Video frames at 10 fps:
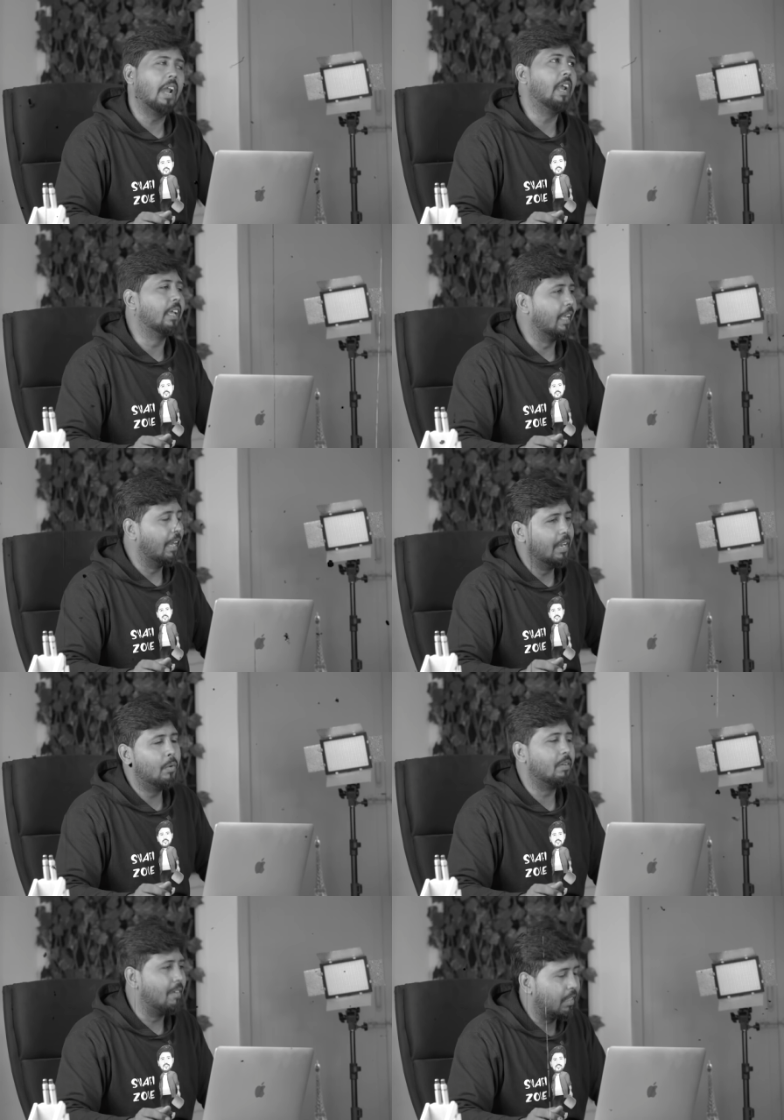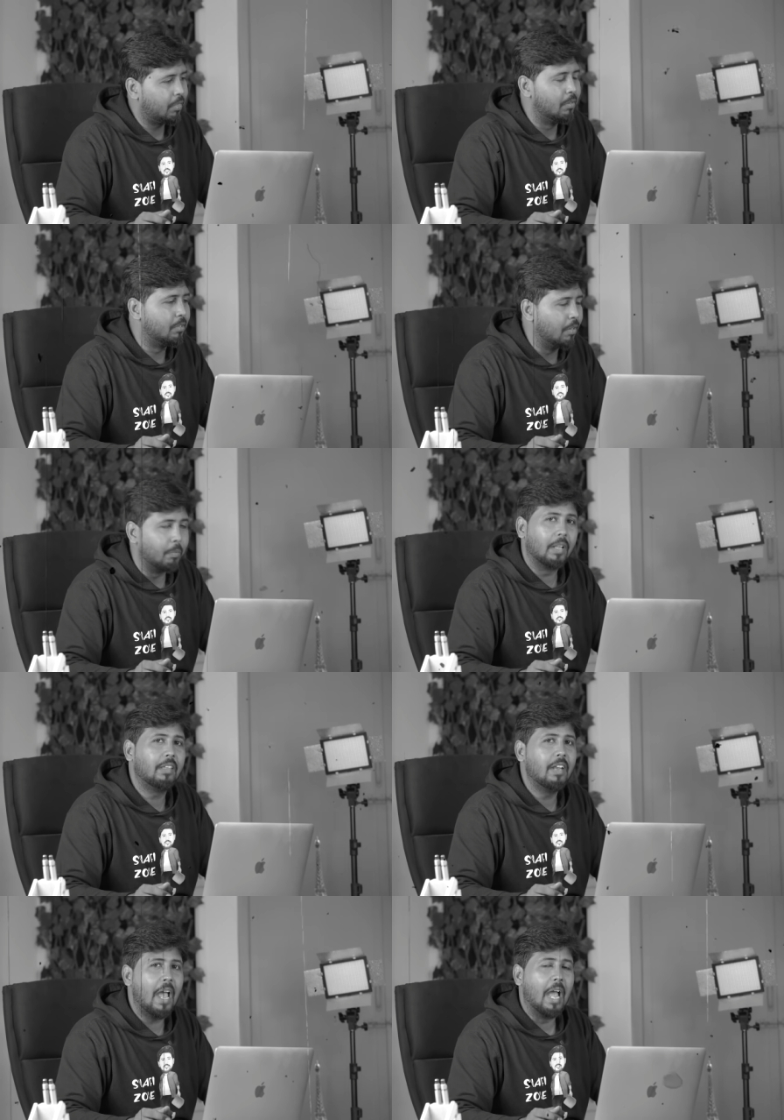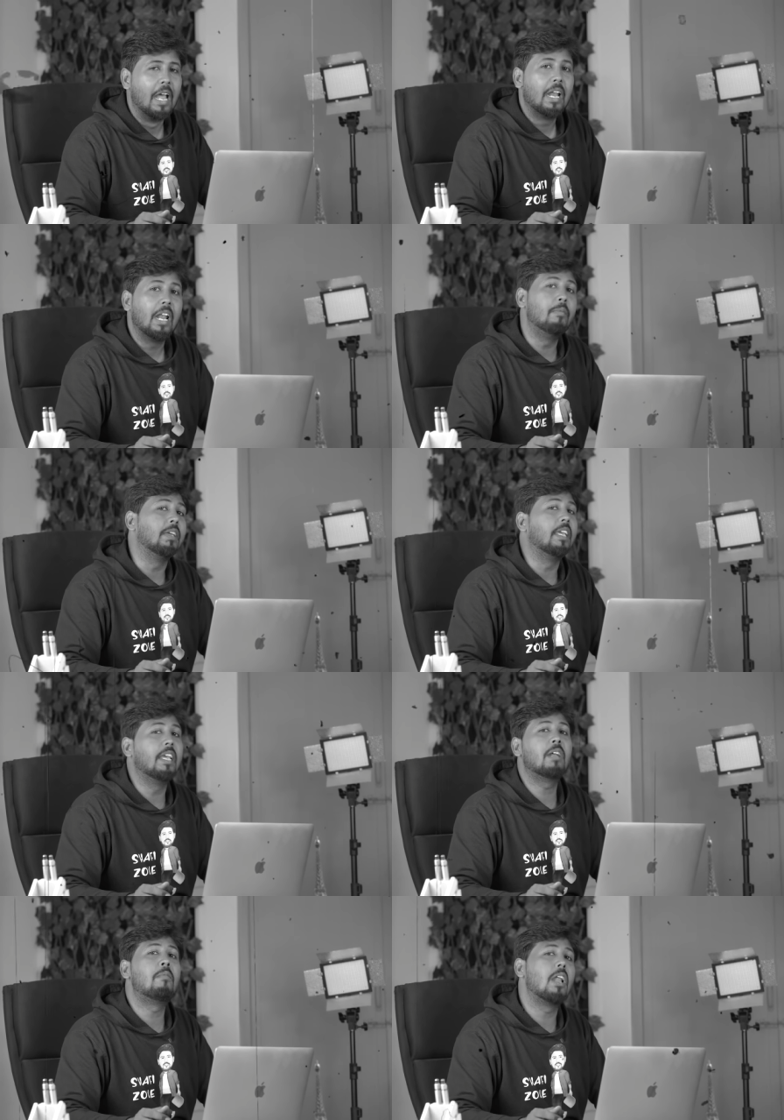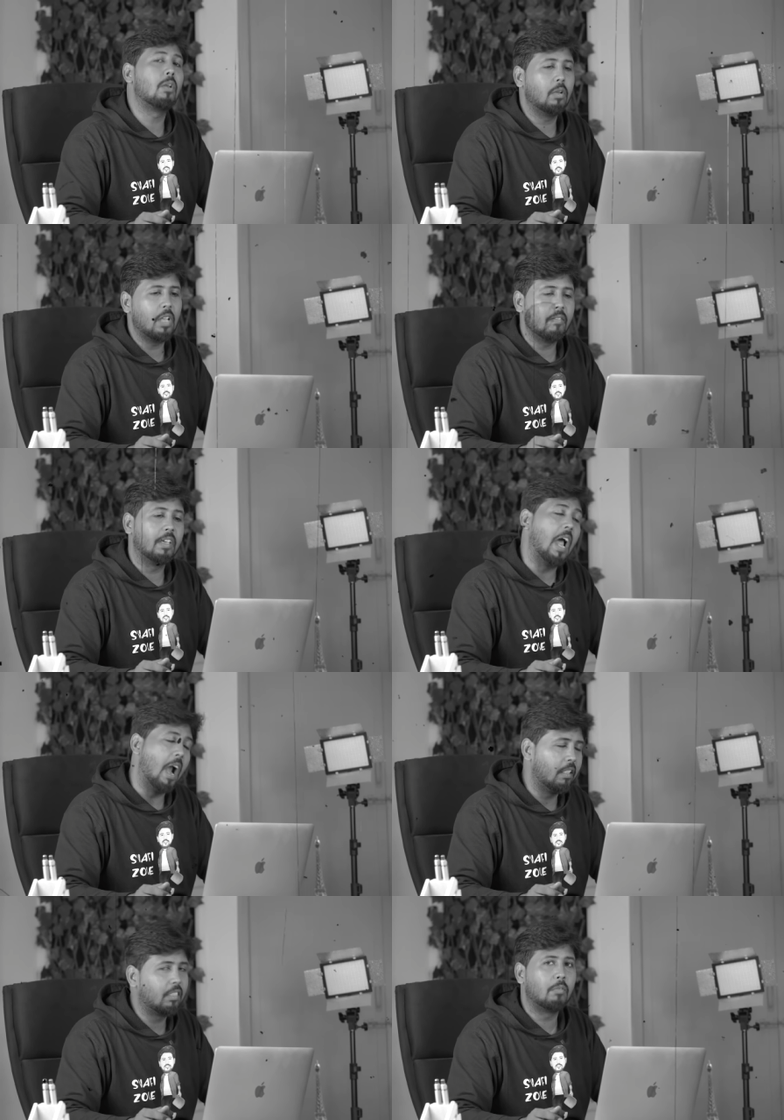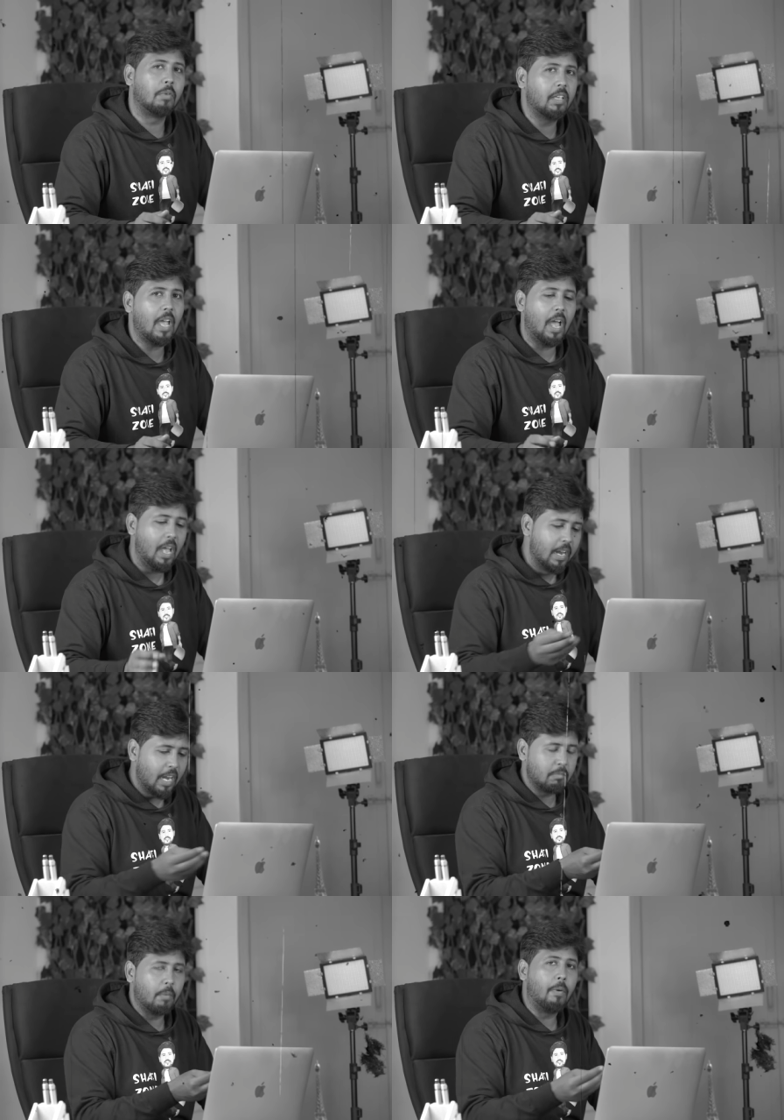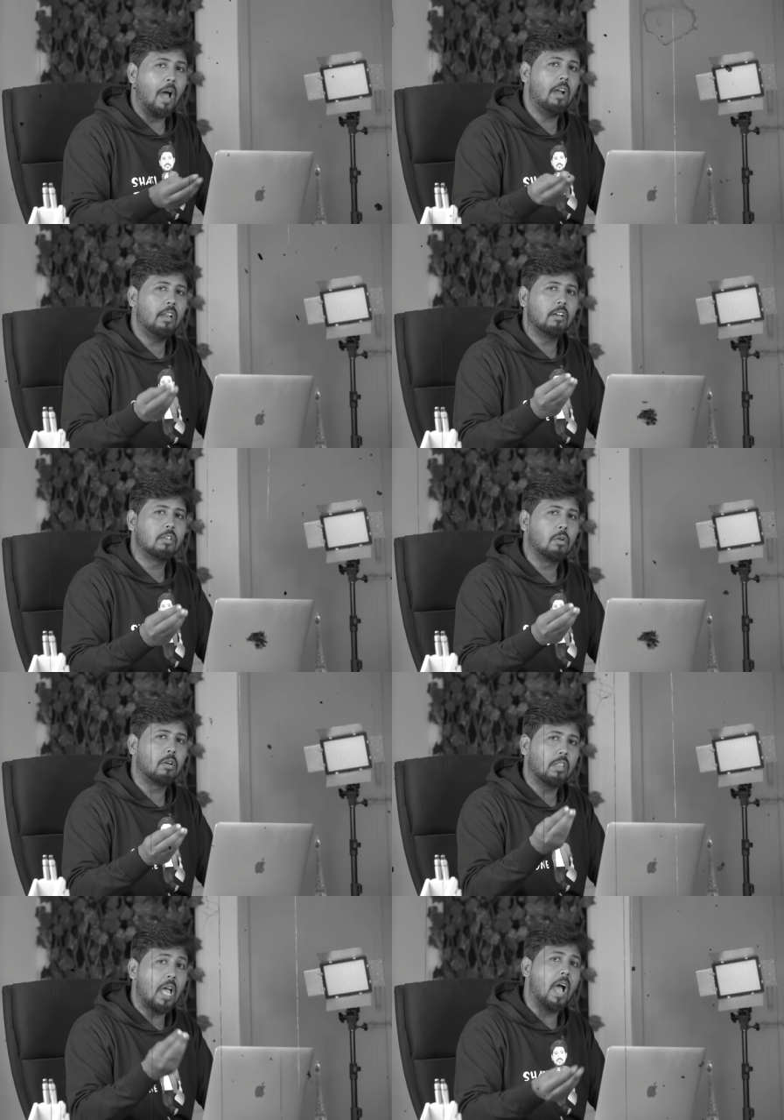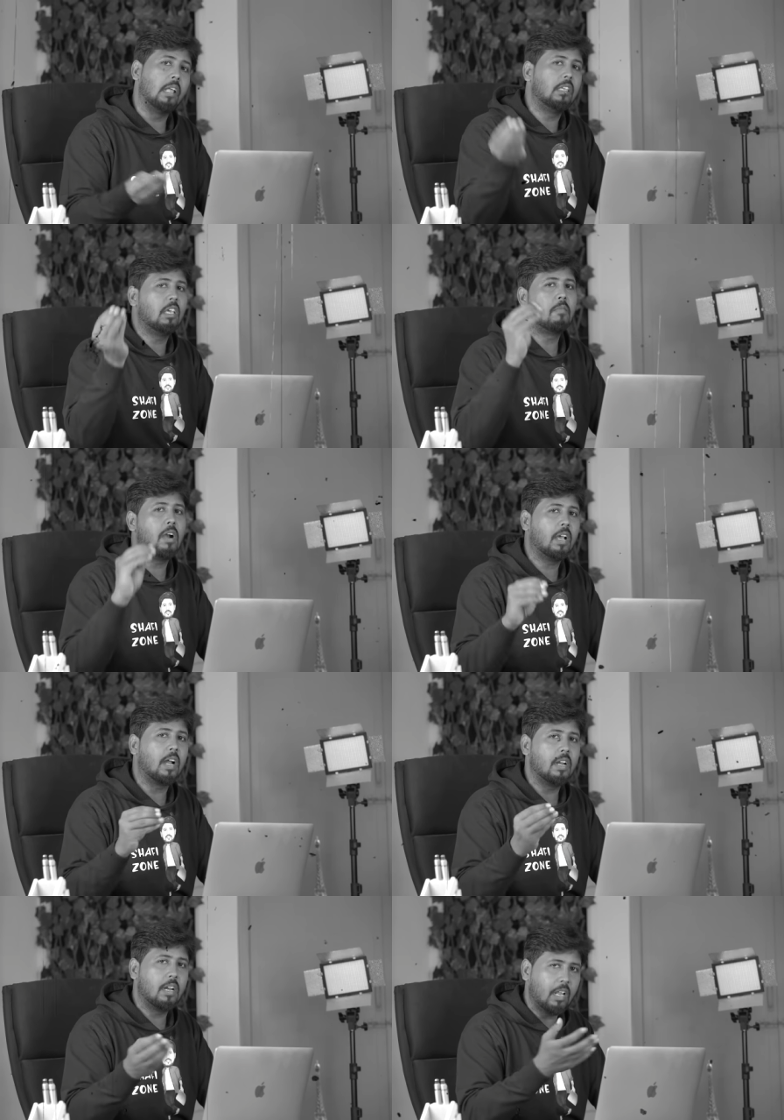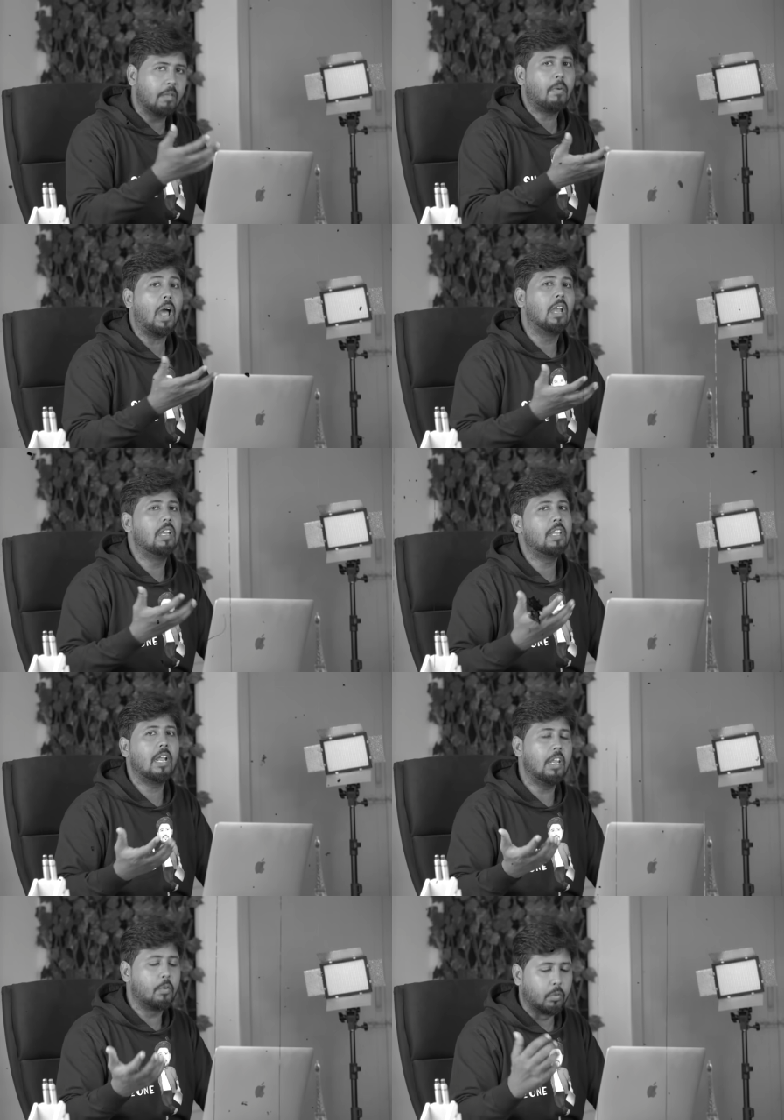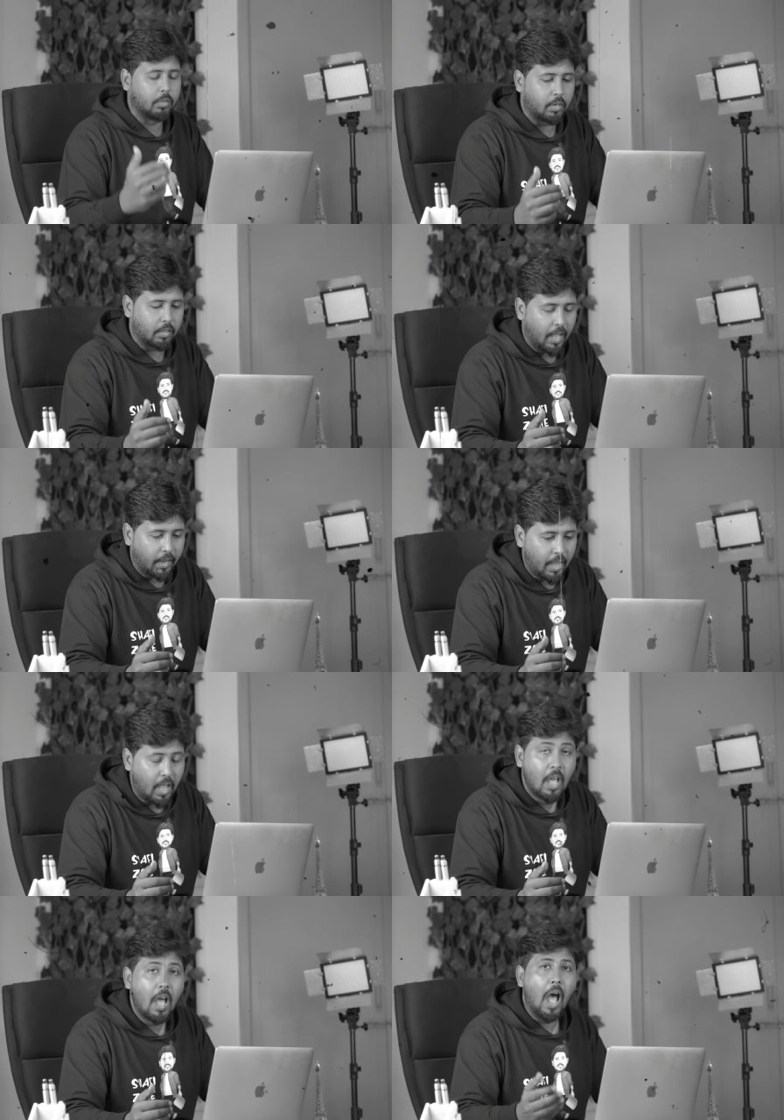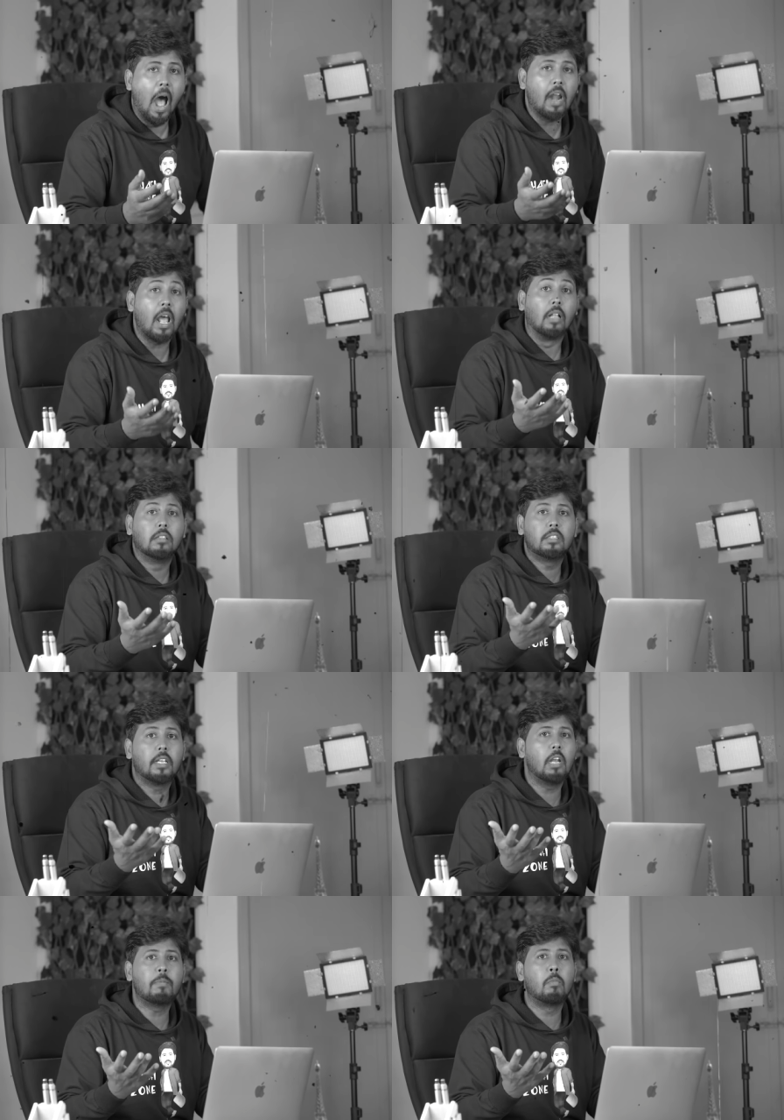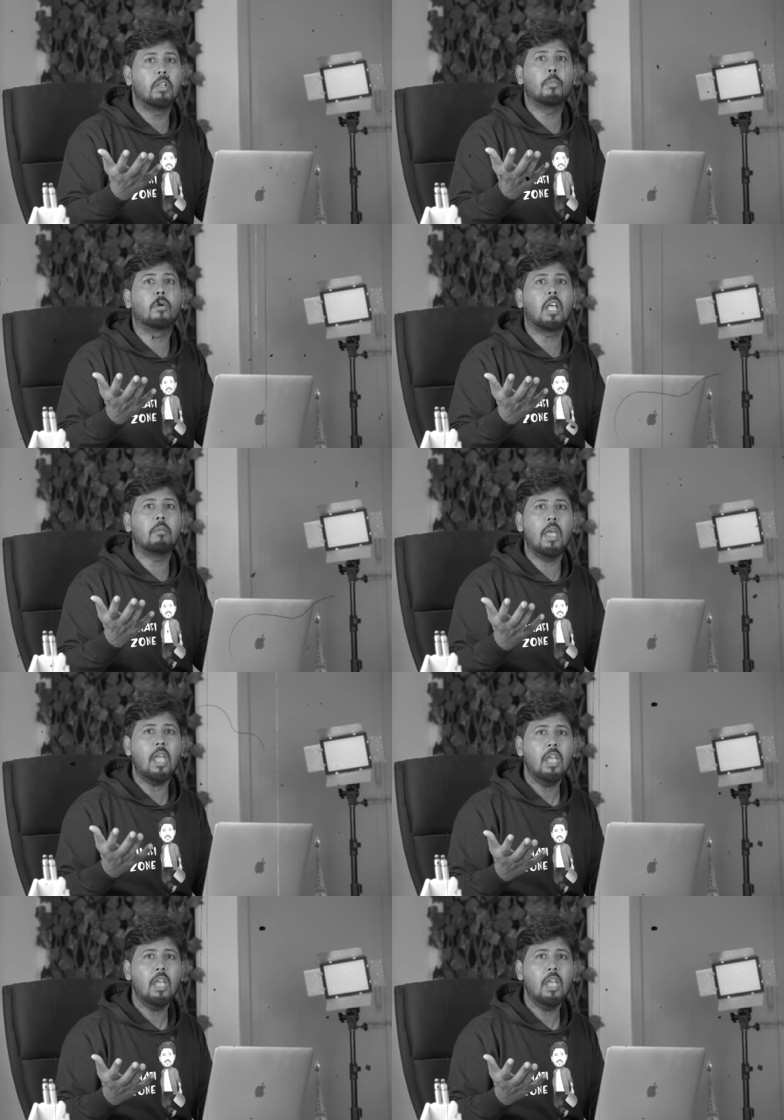ஆனால் எனக்கு என்ன ஒரு வருத்தோடு சொல்லி பார்த்தீங்கன்னா நம்ம ஈரமான ரோஜாவைக்கு அடுத்தபடியா நம்ம பாண்டியன் ஸ்டோர் தான் அதிகமான கண்டென்ட்டை இப்போ அள்ளி அள்ளி கொடுத்துட்டு இருந்தாங்க ஆனா அந்த சீரியல் இப்போ முடிய போதாமே